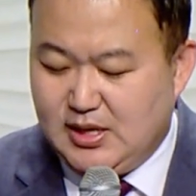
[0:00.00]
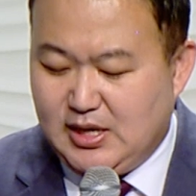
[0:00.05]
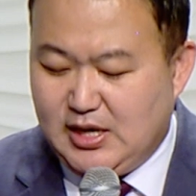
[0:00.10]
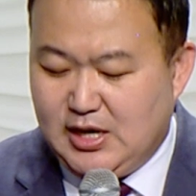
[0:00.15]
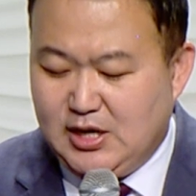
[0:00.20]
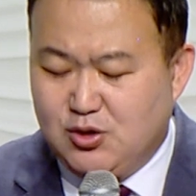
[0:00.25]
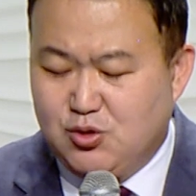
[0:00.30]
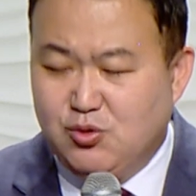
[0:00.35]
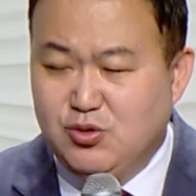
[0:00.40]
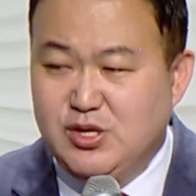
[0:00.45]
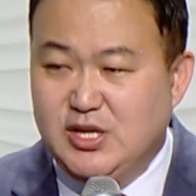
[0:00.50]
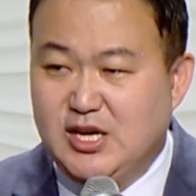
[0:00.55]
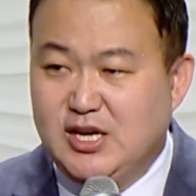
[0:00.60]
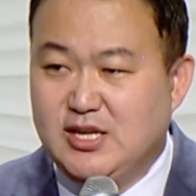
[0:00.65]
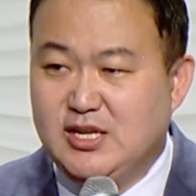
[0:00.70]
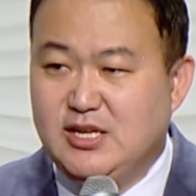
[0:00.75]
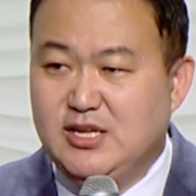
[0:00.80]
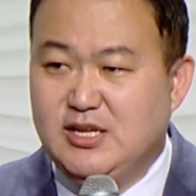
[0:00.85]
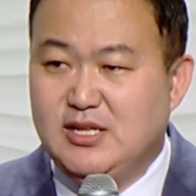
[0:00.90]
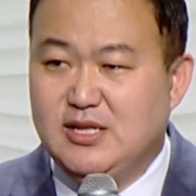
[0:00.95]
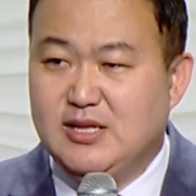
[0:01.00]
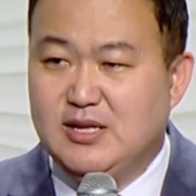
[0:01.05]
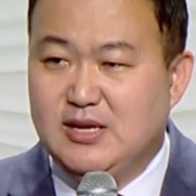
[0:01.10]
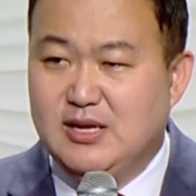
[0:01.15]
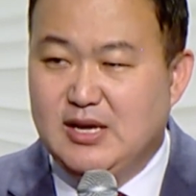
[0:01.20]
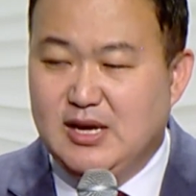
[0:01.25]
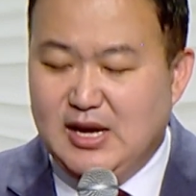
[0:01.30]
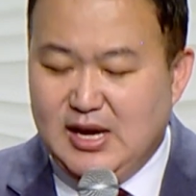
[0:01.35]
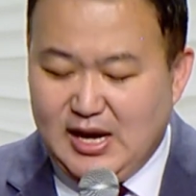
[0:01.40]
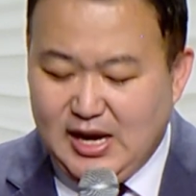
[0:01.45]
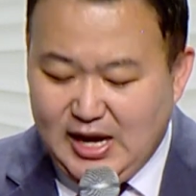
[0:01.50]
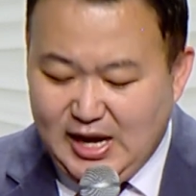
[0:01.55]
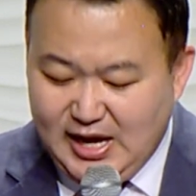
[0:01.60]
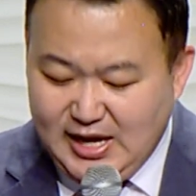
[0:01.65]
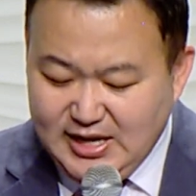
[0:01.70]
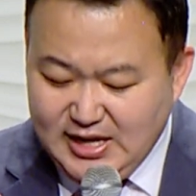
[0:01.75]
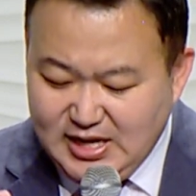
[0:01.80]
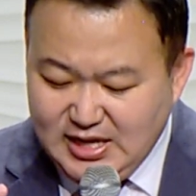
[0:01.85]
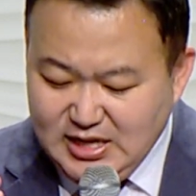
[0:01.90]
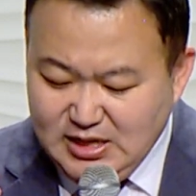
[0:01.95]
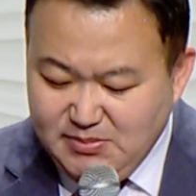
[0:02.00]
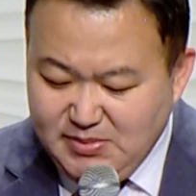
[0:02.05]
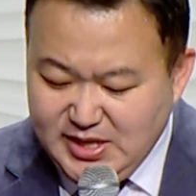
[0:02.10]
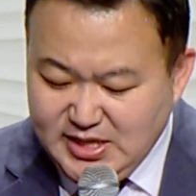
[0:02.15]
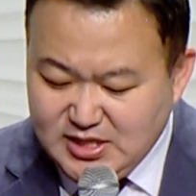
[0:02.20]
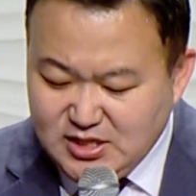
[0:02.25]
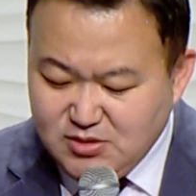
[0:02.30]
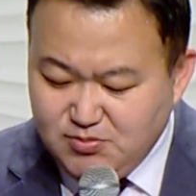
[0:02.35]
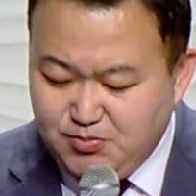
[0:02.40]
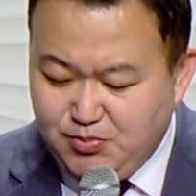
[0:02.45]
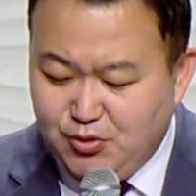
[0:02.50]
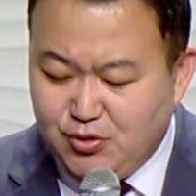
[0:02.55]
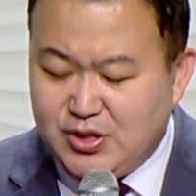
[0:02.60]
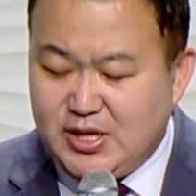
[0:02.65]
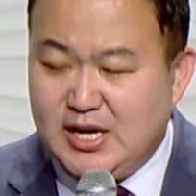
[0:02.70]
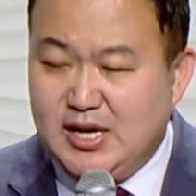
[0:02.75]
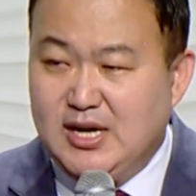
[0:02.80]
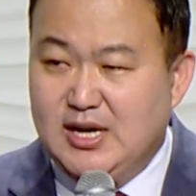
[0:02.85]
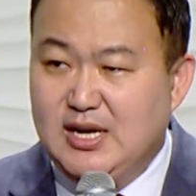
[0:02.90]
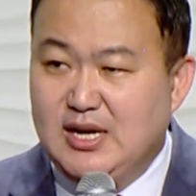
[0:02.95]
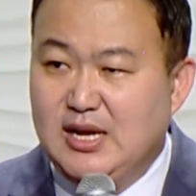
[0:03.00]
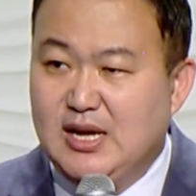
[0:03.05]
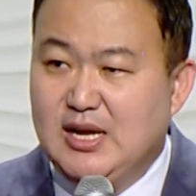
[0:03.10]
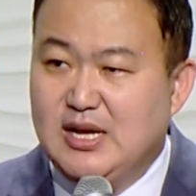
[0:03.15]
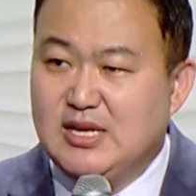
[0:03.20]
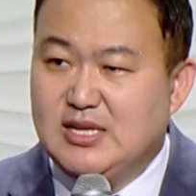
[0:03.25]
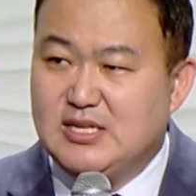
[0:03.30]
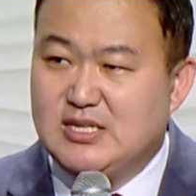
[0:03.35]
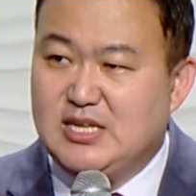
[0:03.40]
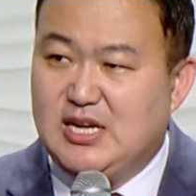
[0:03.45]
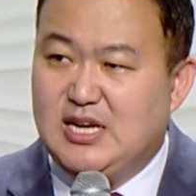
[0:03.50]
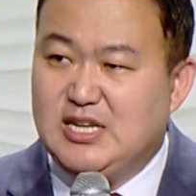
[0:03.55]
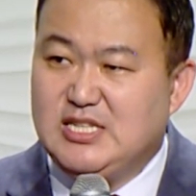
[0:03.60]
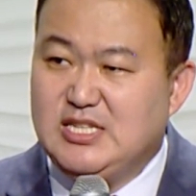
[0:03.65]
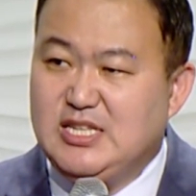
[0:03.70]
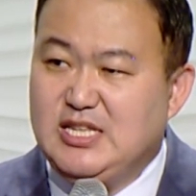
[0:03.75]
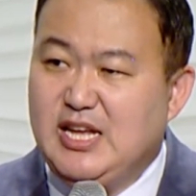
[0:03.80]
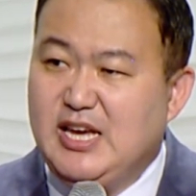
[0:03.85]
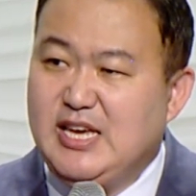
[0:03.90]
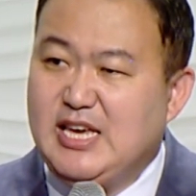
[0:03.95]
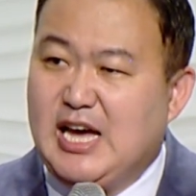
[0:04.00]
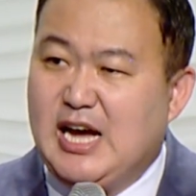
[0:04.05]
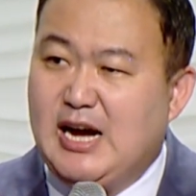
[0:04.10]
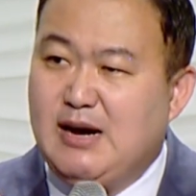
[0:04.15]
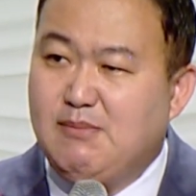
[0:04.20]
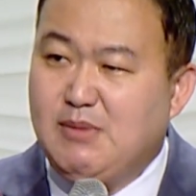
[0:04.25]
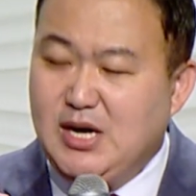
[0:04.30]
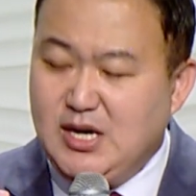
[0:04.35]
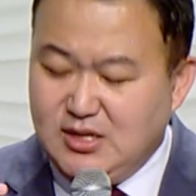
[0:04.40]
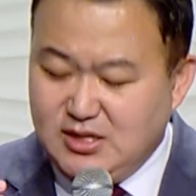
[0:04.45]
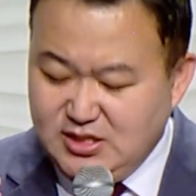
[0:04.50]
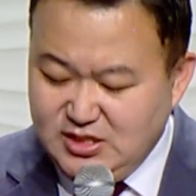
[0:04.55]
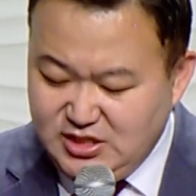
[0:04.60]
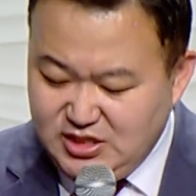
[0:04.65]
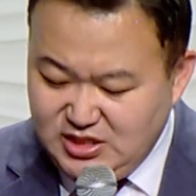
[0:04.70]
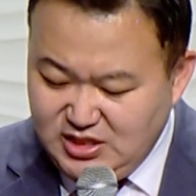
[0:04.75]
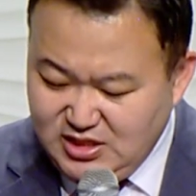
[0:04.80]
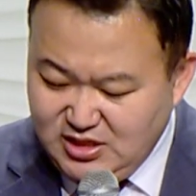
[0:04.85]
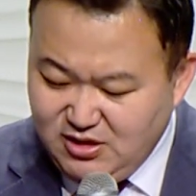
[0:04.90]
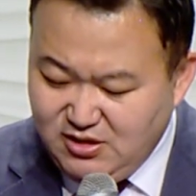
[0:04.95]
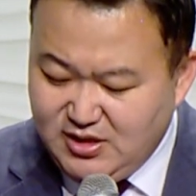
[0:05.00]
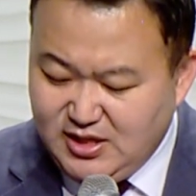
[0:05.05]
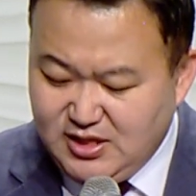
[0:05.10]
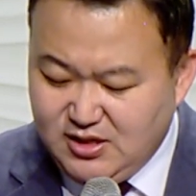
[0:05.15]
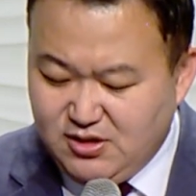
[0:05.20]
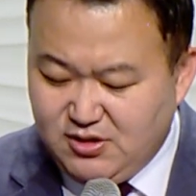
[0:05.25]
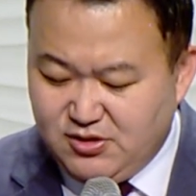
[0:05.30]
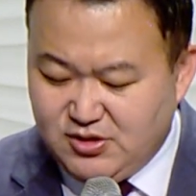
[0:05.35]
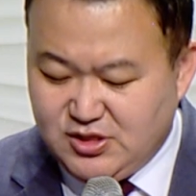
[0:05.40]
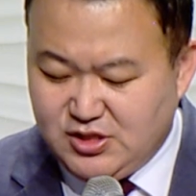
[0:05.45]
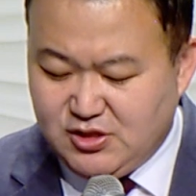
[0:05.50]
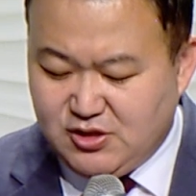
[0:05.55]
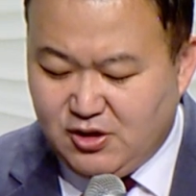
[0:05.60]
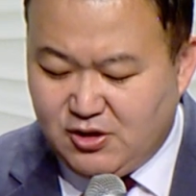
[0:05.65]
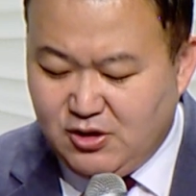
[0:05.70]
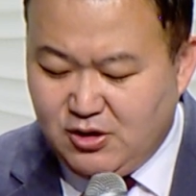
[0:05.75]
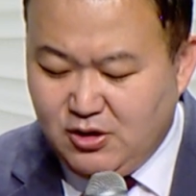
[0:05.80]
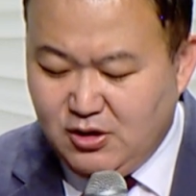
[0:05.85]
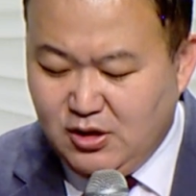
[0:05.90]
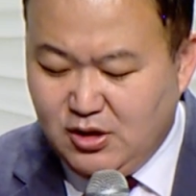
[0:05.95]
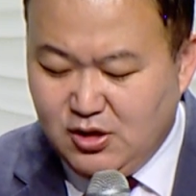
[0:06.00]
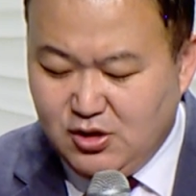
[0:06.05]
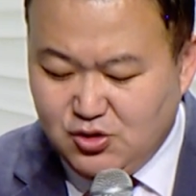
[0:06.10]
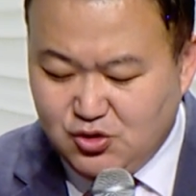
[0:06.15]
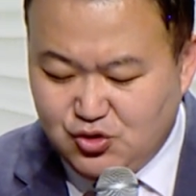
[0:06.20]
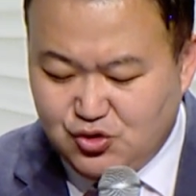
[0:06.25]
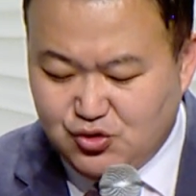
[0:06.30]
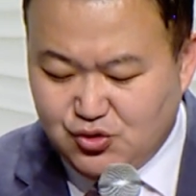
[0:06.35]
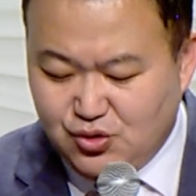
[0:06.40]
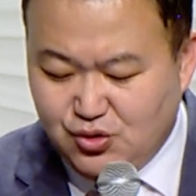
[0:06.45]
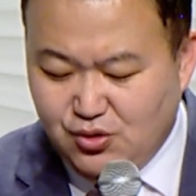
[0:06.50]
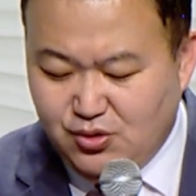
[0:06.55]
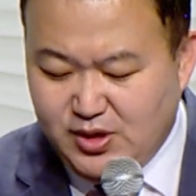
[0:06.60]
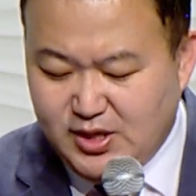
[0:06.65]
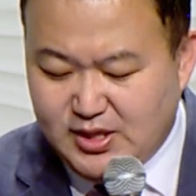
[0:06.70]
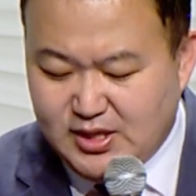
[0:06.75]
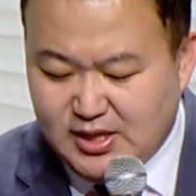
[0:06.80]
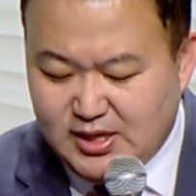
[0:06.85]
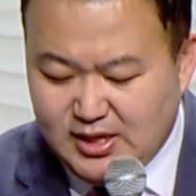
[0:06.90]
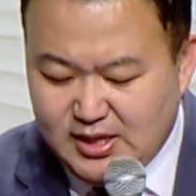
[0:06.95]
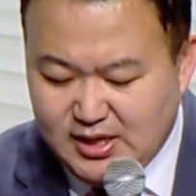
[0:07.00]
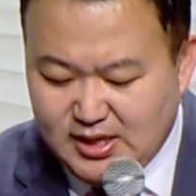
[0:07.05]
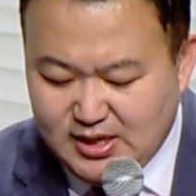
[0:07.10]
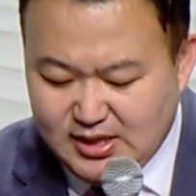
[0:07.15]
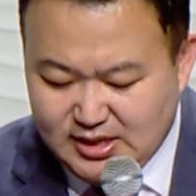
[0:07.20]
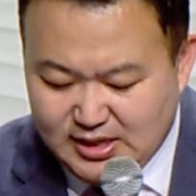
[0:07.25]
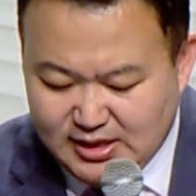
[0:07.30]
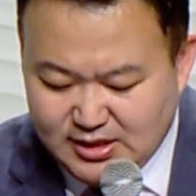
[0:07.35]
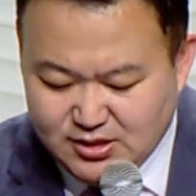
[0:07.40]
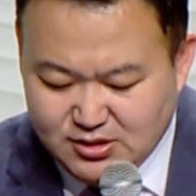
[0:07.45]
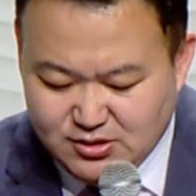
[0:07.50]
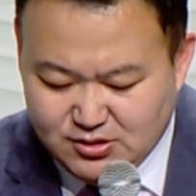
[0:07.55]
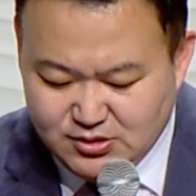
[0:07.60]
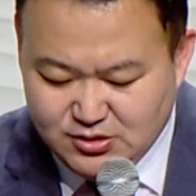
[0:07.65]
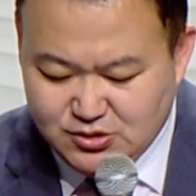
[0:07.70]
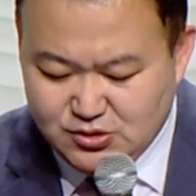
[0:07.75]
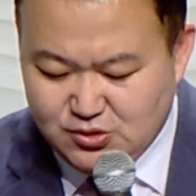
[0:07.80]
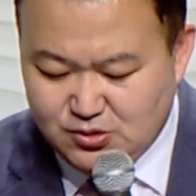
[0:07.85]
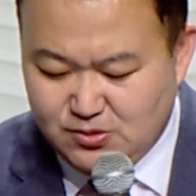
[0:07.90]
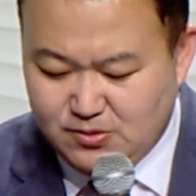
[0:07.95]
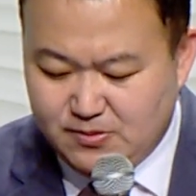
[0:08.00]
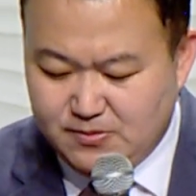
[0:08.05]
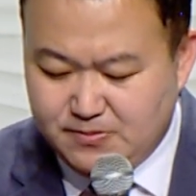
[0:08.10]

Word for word: 아도니아는 하나님의 뜻보다 자신의 야망을 실현하는 것이 더 중요했다라는 것이죠.